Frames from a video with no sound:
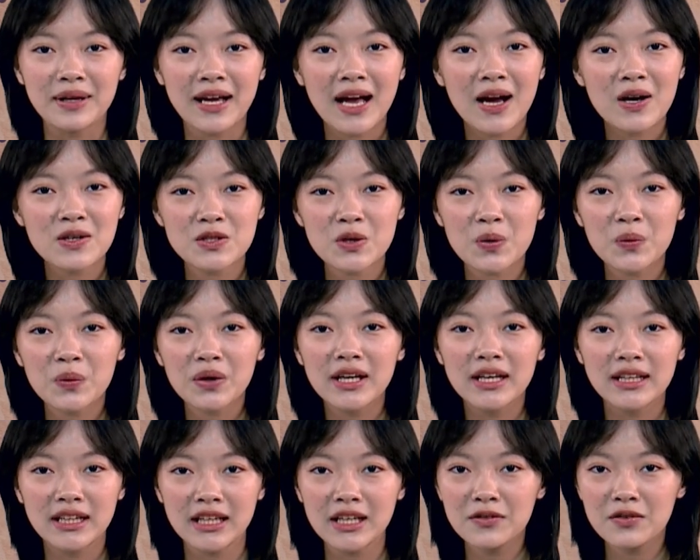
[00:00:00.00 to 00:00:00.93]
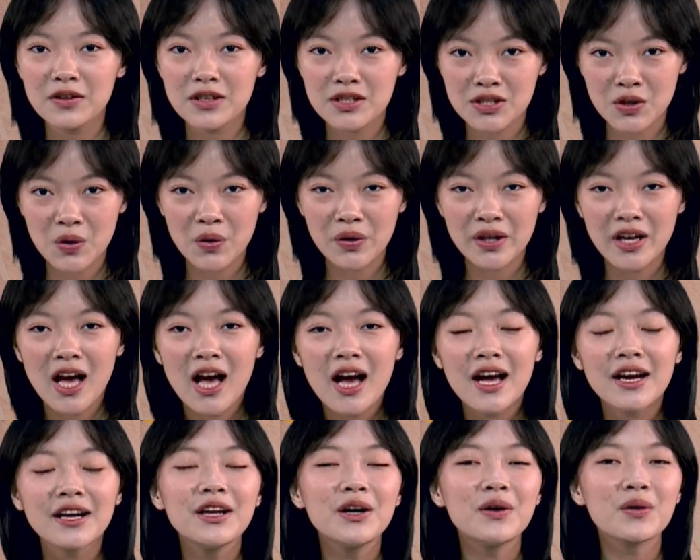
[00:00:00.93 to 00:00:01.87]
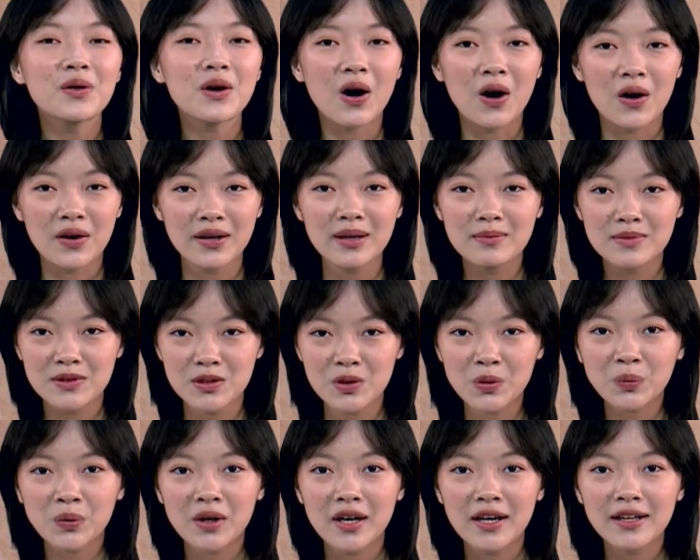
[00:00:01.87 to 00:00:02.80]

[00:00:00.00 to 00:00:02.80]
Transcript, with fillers: cao trong kỳ thi vừa rồi đều có điểm chung,